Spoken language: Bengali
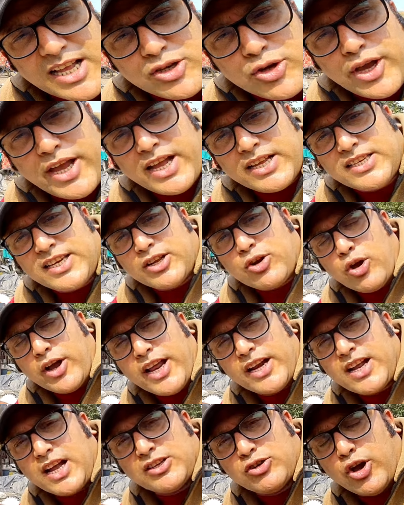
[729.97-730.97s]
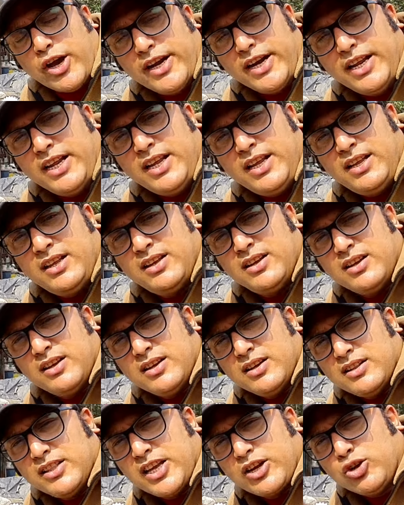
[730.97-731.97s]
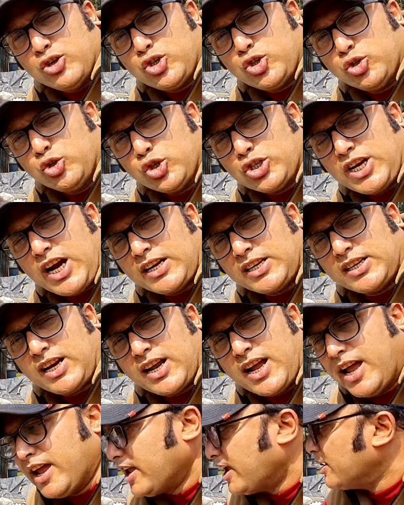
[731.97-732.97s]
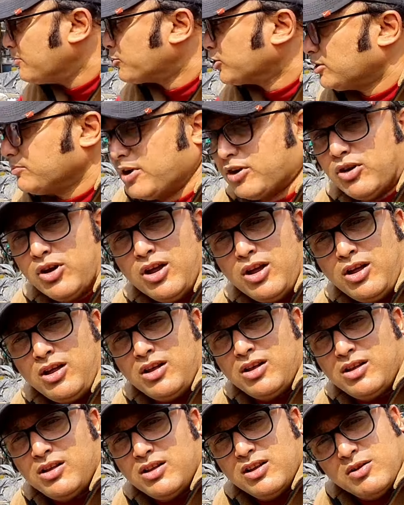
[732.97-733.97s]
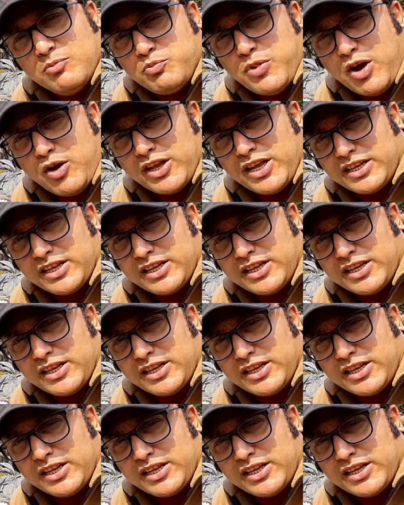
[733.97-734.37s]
কাজ হয়ে আছে রঙের কাজ হয়নি দেখুন শুধু ষাট টাকায় এই প্রতিমাগুলো পাওয়া